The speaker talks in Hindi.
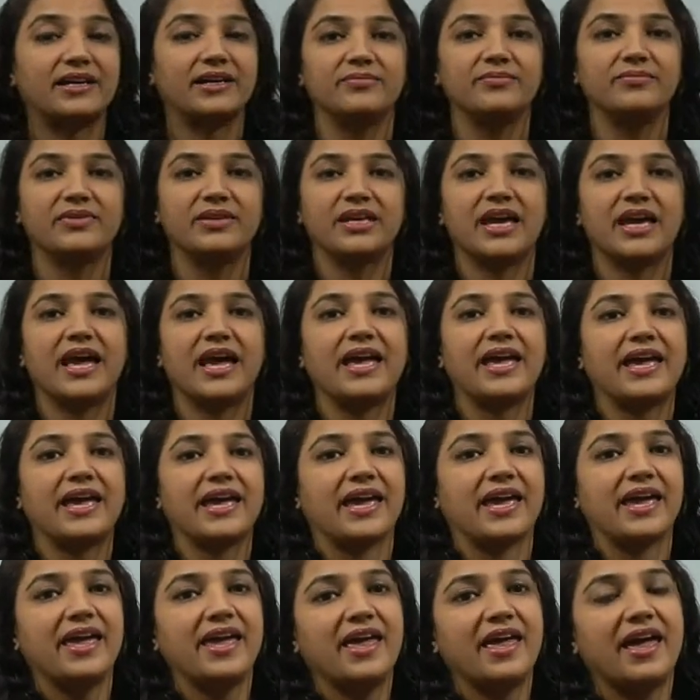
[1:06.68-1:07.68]
एटम क्या
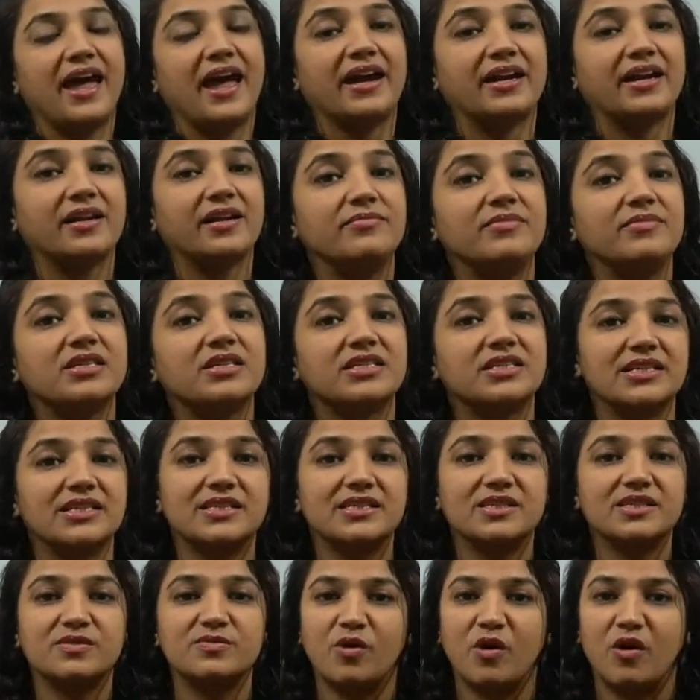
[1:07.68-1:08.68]
है एटम इज
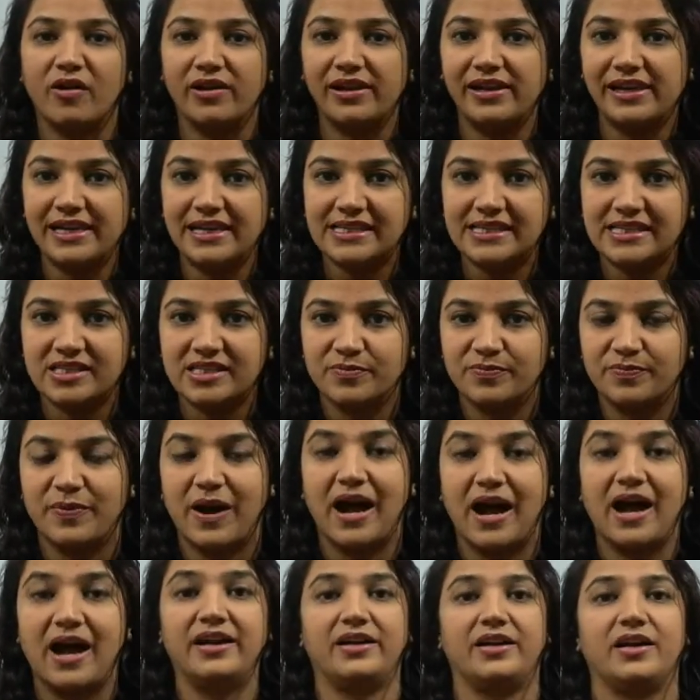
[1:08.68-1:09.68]
द स्मॉलेस्ट
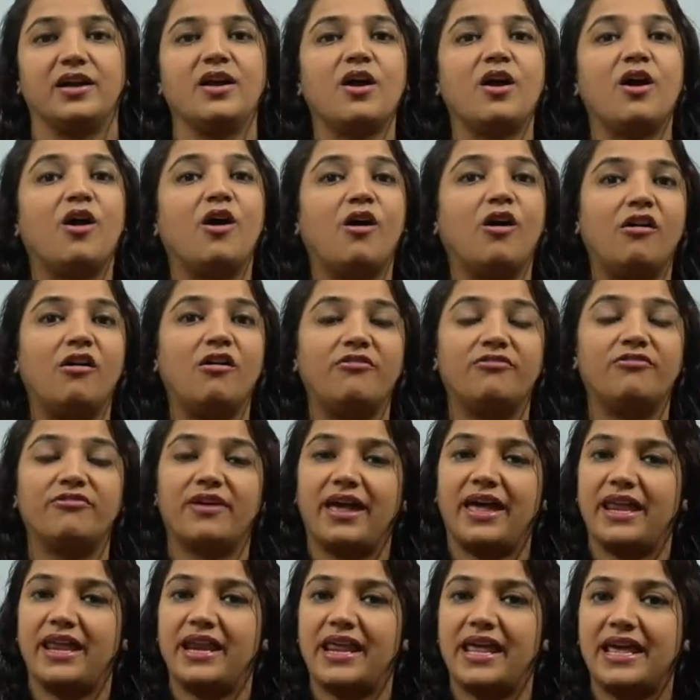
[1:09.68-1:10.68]
पार्ट
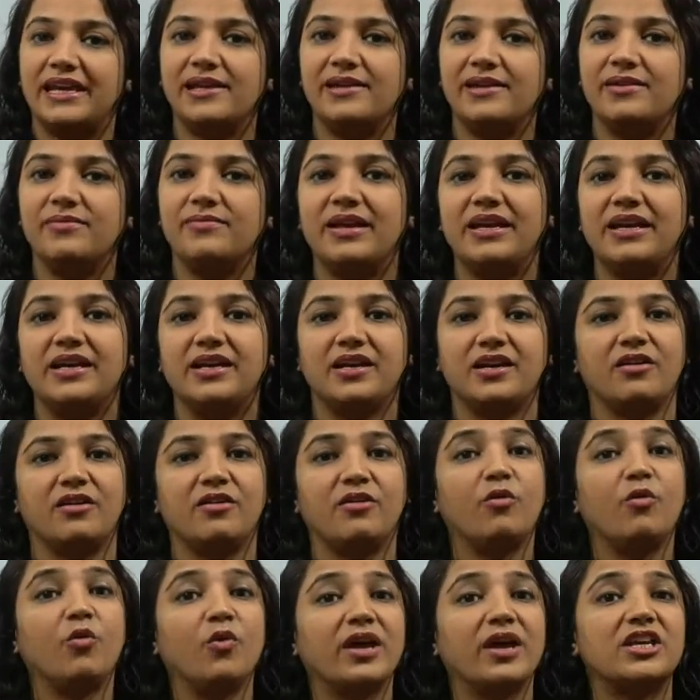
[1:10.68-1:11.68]
ऑफ एन एलिमेंट
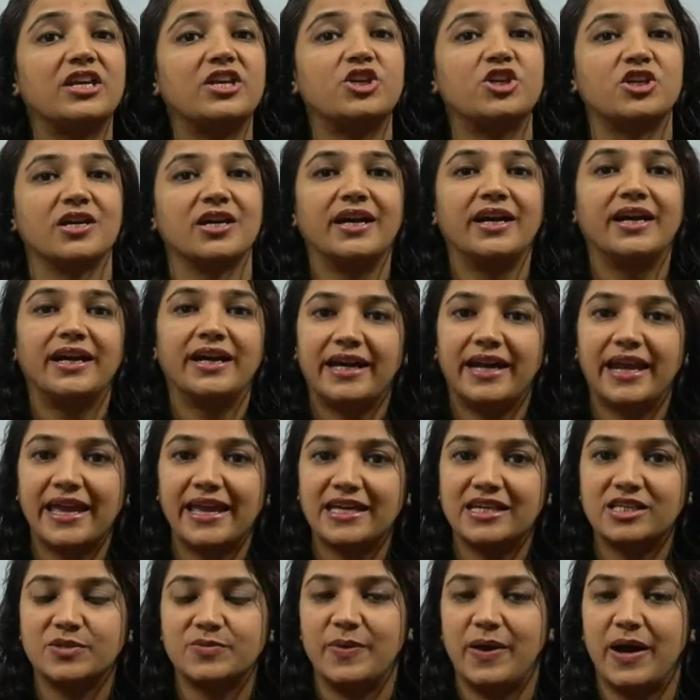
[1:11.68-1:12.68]
विच
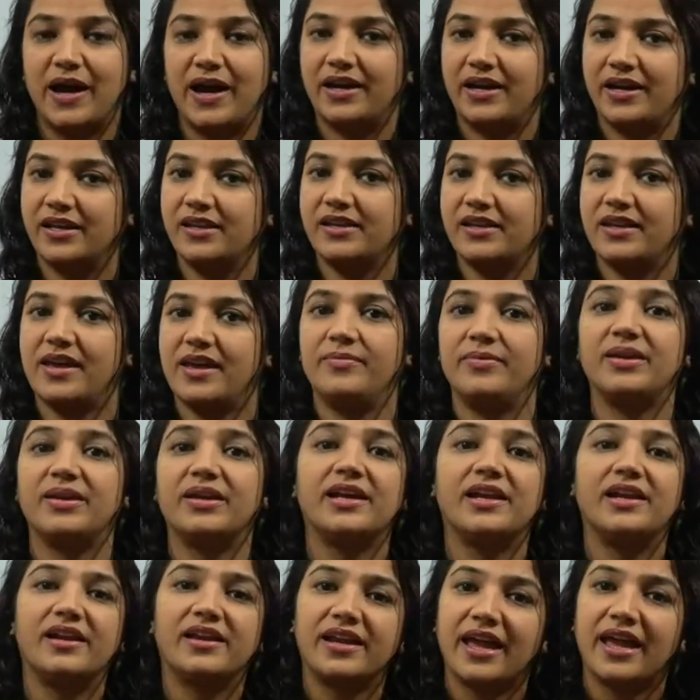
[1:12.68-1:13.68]
टेक्स पार्ट इन
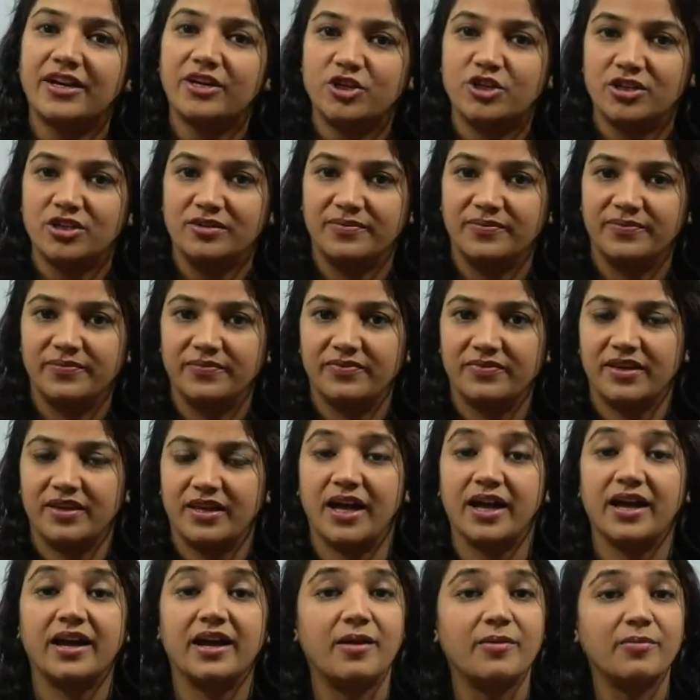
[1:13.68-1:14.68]
केमिकल रिएक्शन
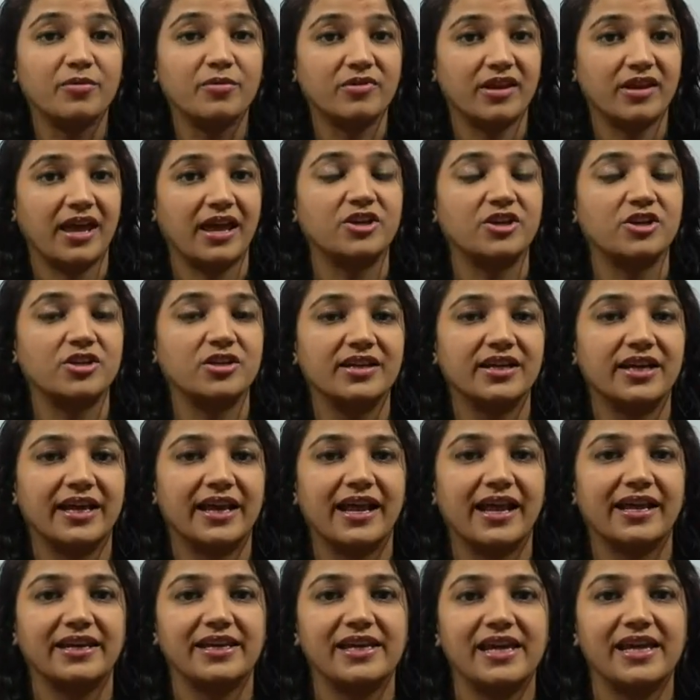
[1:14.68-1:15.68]
अगर आपको रिएक्शन
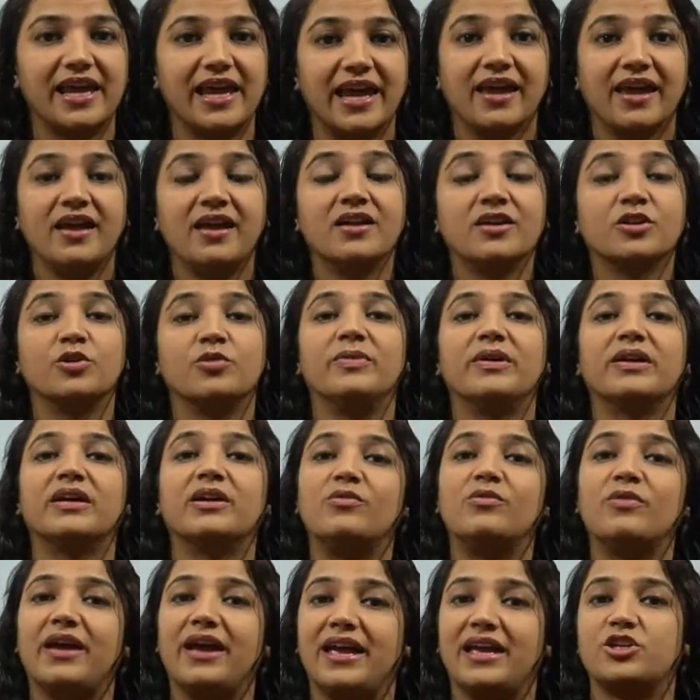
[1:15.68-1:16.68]
करानी है तो
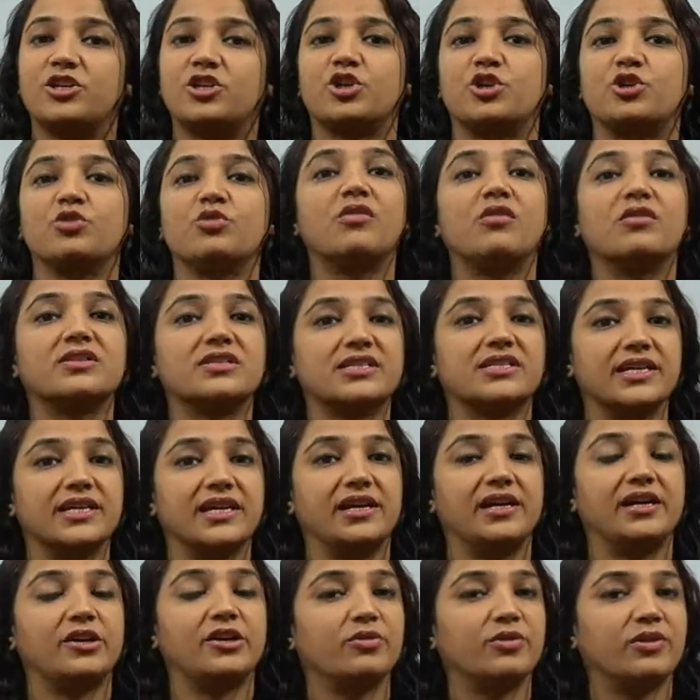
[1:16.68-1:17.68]
मैं कहूं H2 और
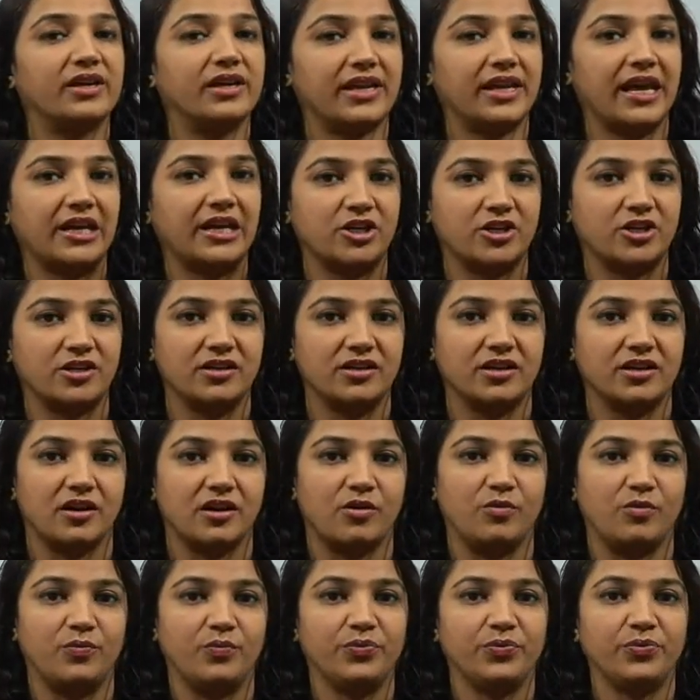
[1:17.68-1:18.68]
Cl2 की रिएक्शन
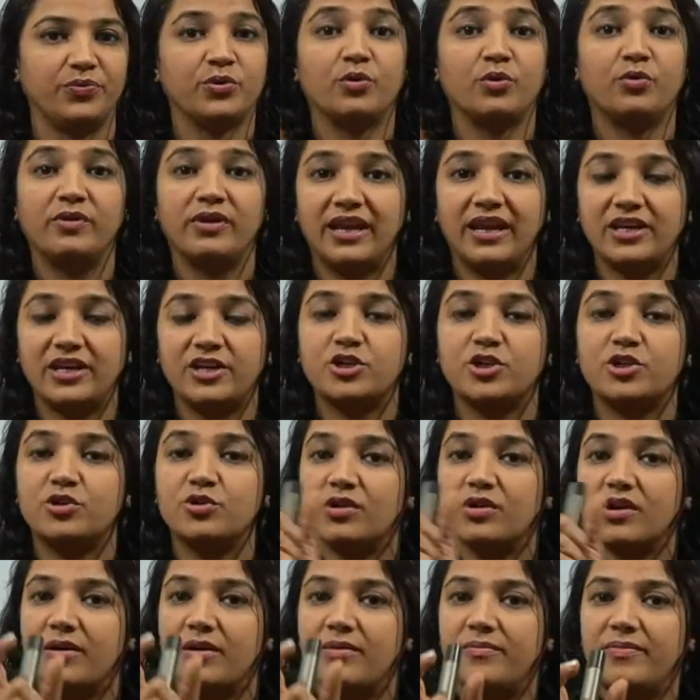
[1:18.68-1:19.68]
कराओ तो वेन एच
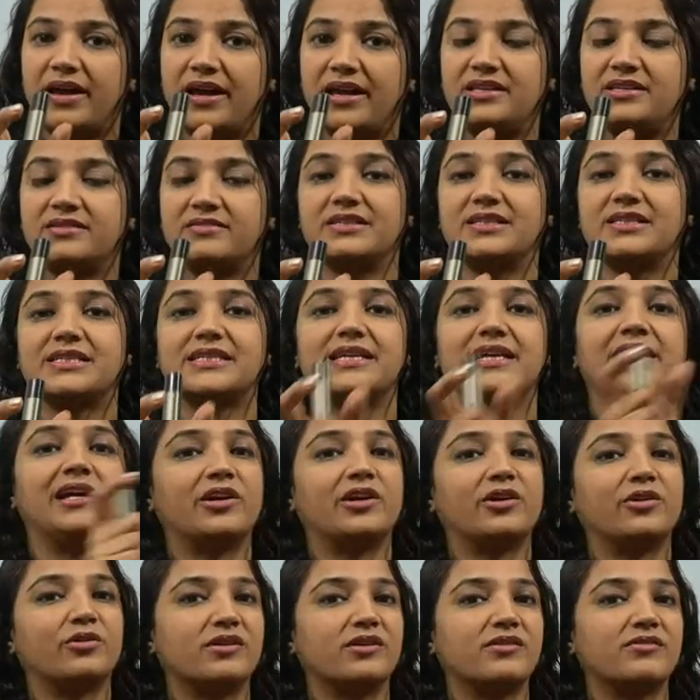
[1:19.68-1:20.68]
टू कंबाइन विद सी
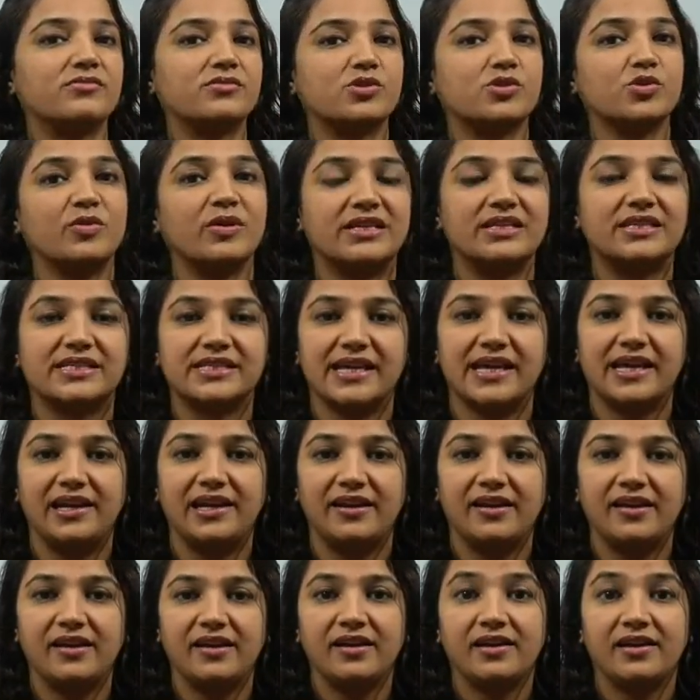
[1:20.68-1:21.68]
एल टू गिव्स टू एच सी
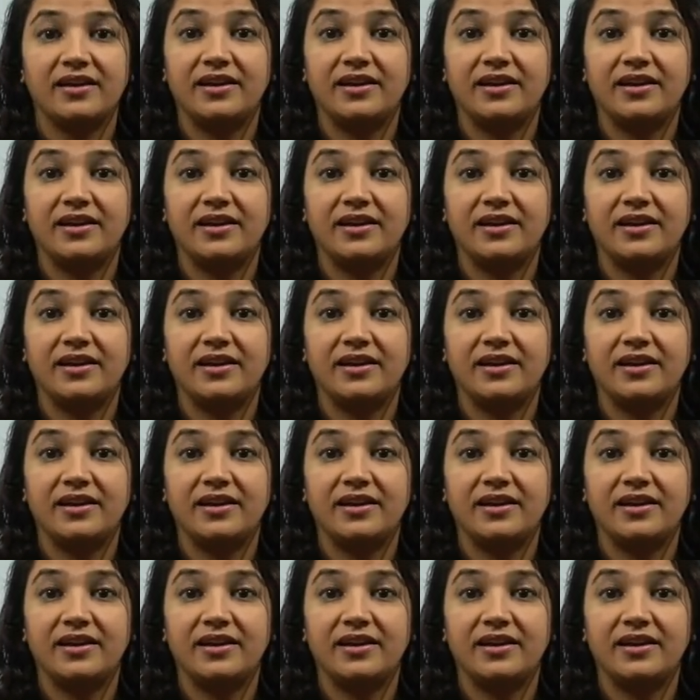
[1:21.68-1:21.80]
एल